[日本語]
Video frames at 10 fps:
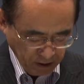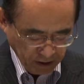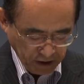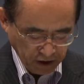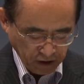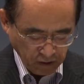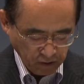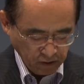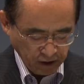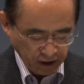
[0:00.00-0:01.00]
地域
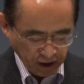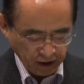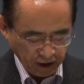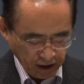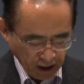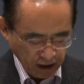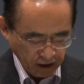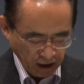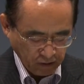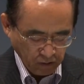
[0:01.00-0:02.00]
のリーダー的な
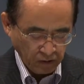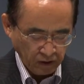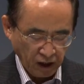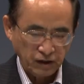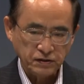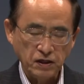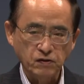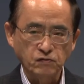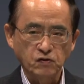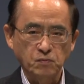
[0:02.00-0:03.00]
学校あるいは全
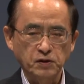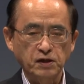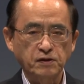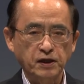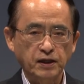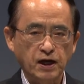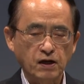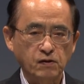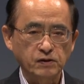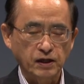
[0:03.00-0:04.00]
国のモデル的な
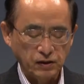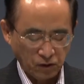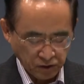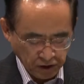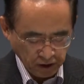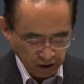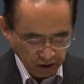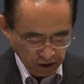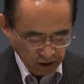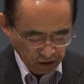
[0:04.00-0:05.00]
学校になってほしいと
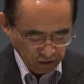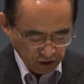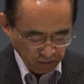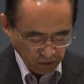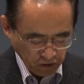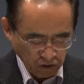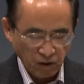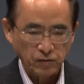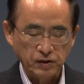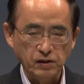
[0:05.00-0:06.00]
いう気持ちを
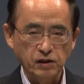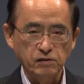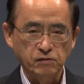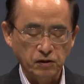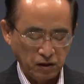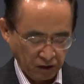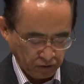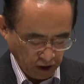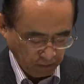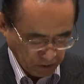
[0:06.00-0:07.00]
守っているのでご
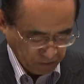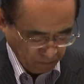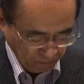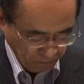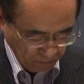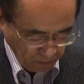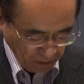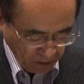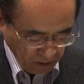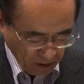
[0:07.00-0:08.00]
ざいます
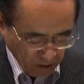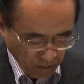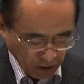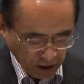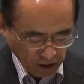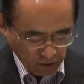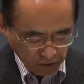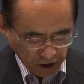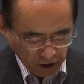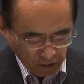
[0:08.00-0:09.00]
また
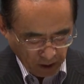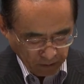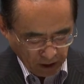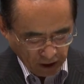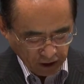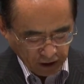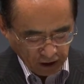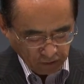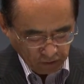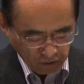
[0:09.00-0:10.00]
今年度は新た
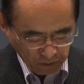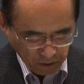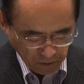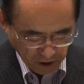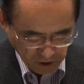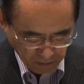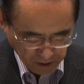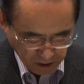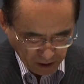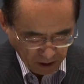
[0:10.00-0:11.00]
な取り組みといたしま
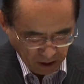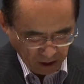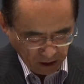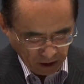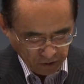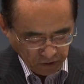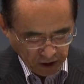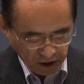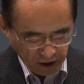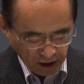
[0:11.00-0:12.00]
して女
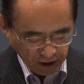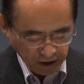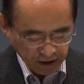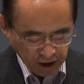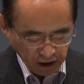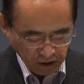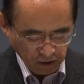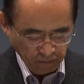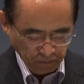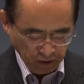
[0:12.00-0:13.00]
性機関が1年
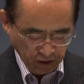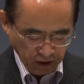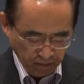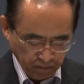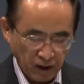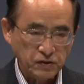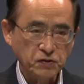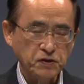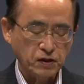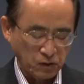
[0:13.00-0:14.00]
の一般
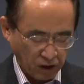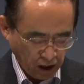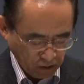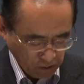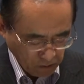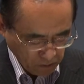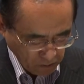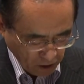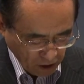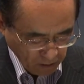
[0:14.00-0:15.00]
女の学校
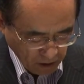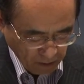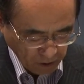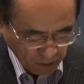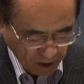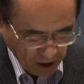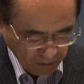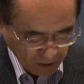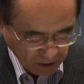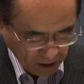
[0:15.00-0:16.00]
からがまとめられ
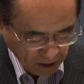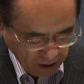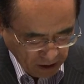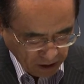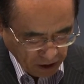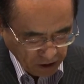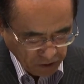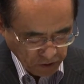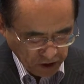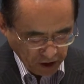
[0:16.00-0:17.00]
ました研
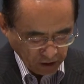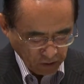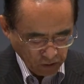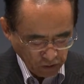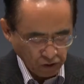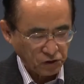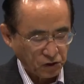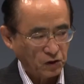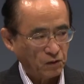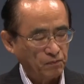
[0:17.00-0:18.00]
究成果の報告
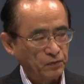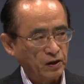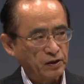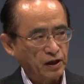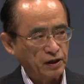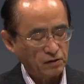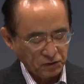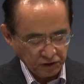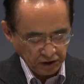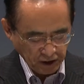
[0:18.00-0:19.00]
書を大学
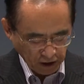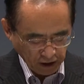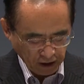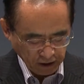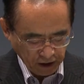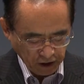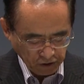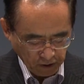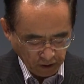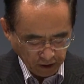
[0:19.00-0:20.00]
の先生方研究
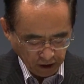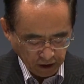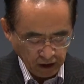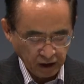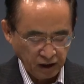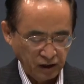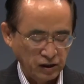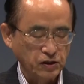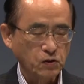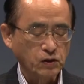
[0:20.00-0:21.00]
者の方々に
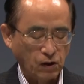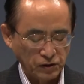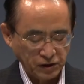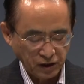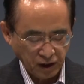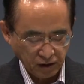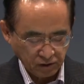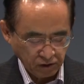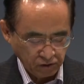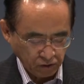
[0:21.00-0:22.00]
評価をしていただく
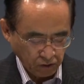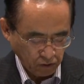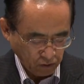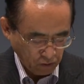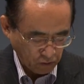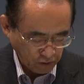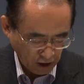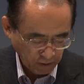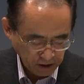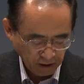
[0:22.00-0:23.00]
ということを行
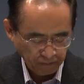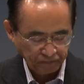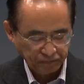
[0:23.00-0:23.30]
いました